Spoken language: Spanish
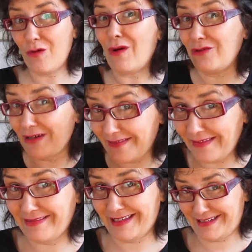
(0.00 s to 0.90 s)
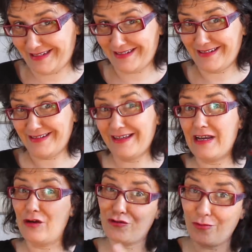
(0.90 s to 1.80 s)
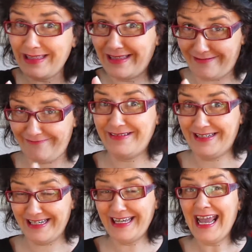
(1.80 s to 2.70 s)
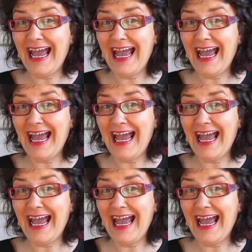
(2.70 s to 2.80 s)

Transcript: o adolescentes, ¿eh? en los 90 ¿eh?